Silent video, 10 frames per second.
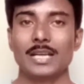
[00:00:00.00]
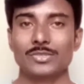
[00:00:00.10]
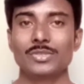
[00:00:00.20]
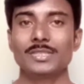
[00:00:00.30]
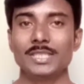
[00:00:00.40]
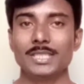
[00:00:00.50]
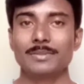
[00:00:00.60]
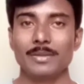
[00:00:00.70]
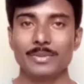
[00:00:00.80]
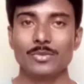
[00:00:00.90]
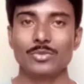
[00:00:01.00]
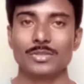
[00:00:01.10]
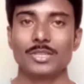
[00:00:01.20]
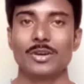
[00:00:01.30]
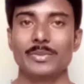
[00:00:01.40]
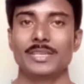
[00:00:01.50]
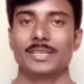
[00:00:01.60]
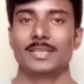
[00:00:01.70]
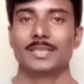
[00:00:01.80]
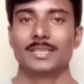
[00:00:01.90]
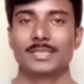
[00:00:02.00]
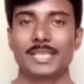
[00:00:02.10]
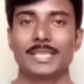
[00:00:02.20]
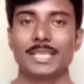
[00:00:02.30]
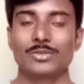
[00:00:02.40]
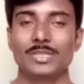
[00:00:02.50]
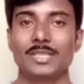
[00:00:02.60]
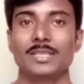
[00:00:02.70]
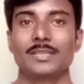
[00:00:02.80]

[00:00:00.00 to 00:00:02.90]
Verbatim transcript: আসনটি কিভাবে করতে হবে সেটা যদি